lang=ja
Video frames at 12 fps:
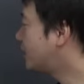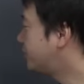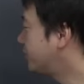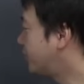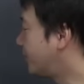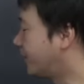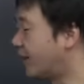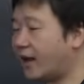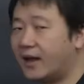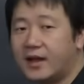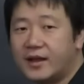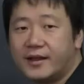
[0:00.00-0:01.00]
についてま
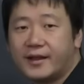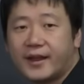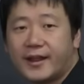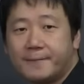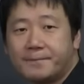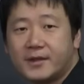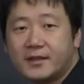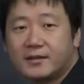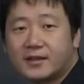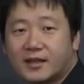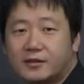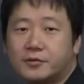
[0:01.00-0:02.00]
で、編
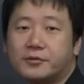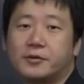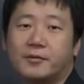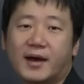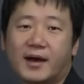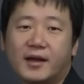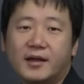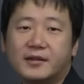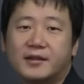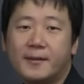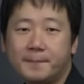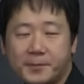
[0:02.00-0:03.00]
年体というのは
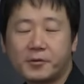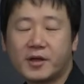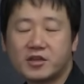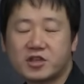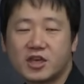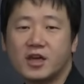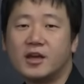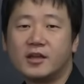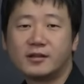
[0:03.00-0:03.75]
年表形式、